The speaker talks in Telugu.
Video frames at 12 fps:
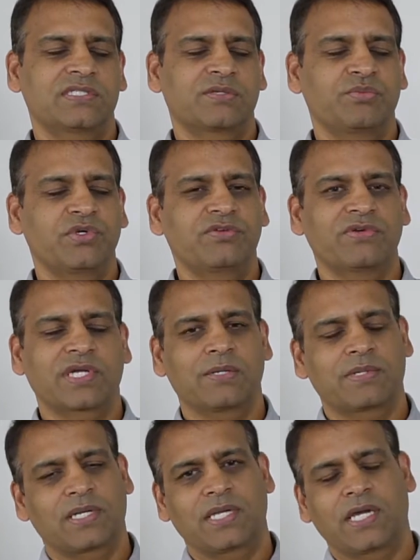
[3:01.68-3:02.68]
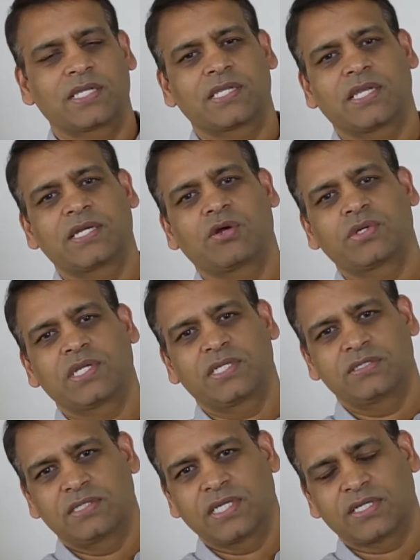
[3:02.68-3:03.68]
ఇట్స్ బ్యూటిఫుల్ కెమెరా అందులో డౌటే
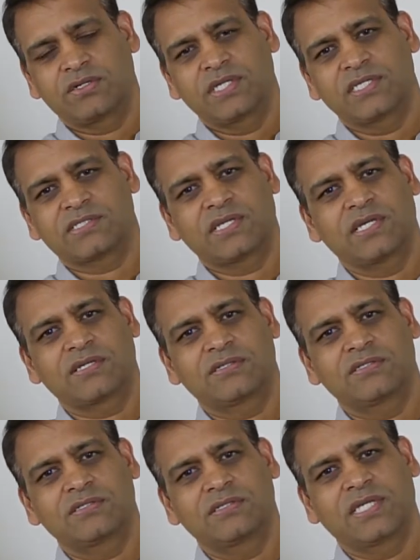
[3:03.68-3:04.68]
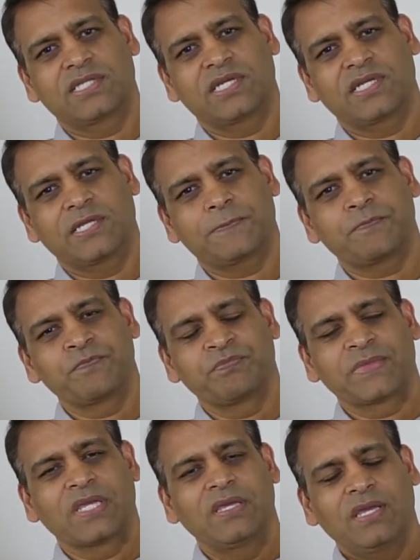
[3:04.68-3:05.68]
లేదు లైక్ యూనో డిఎస్ఎల్ఆర్ ఏంటంటే
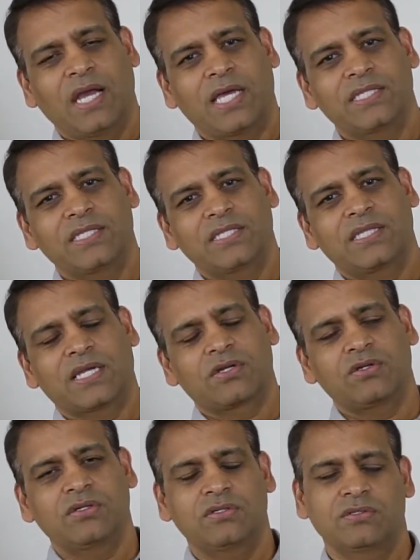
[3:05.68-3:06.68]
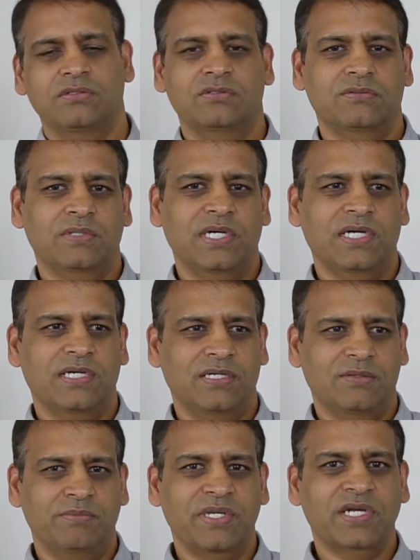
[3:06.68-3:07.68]
అది దాంట్లో
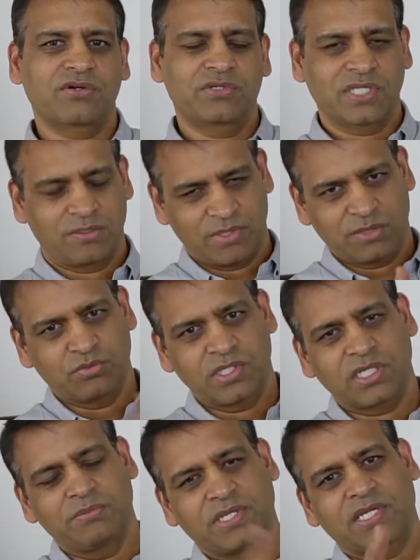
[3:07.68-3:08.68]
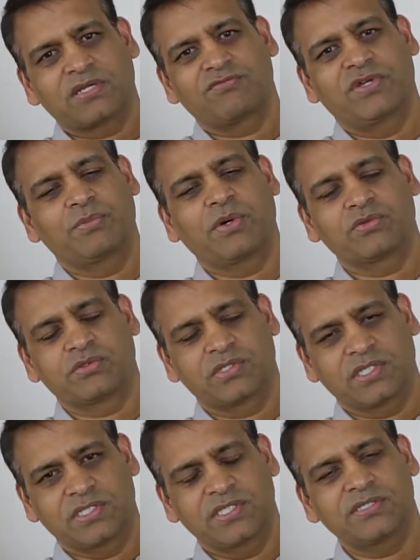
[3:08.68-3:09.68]
మిర్రర్ uh, ఉంటుంది అనమాట ముందట మిర్రర్ ఫ్లిప్
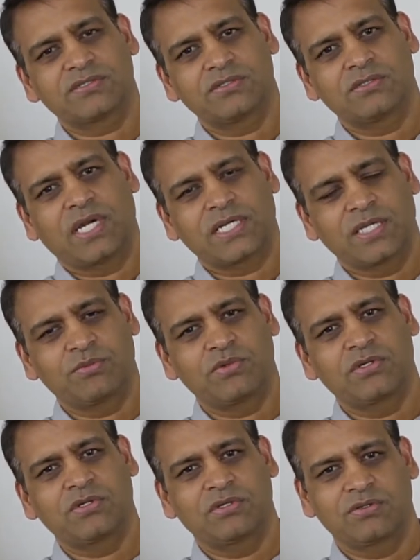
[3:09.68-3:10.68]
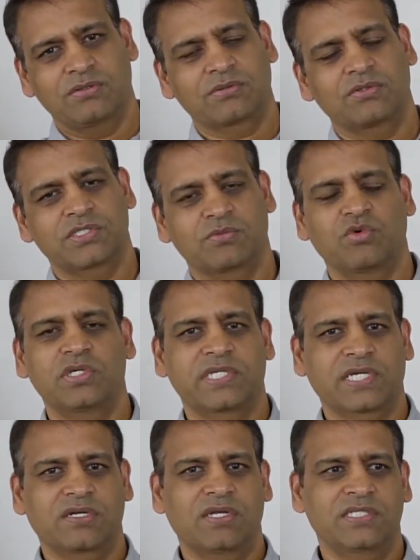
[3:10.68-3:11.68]
అవుతుంటుంది సో ఆ టైప్లో కొంచెం
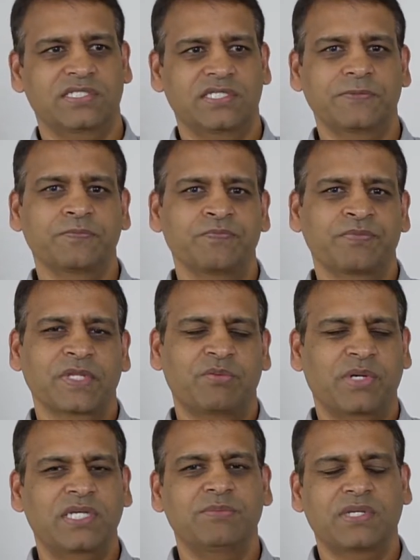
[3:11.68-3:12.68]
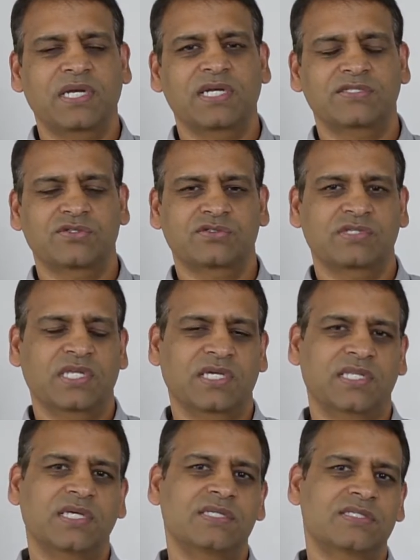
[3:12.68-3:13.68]
ఓల్డ్ టెక్నాలజీ ఇప్పుడు అన్ని మిర్రర్లెస్ వస్తున్నాయి
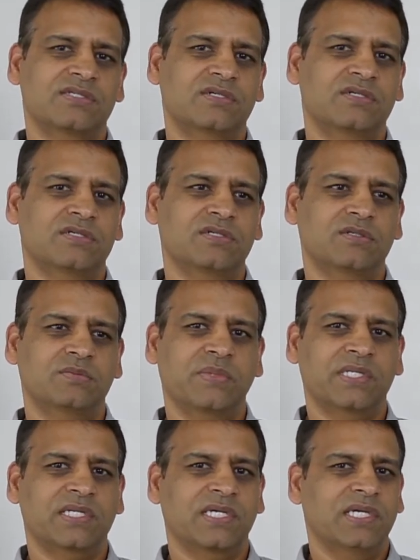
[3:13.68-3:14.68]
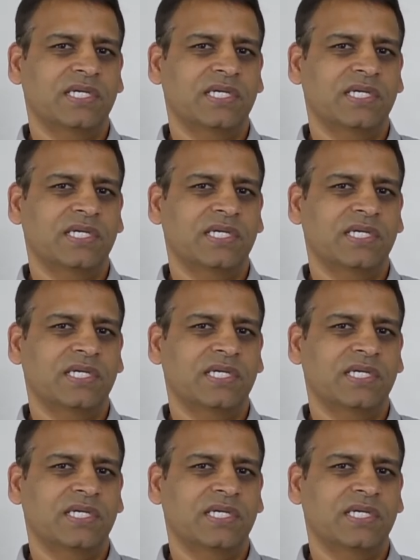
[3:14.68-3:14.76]
కదా సో బట్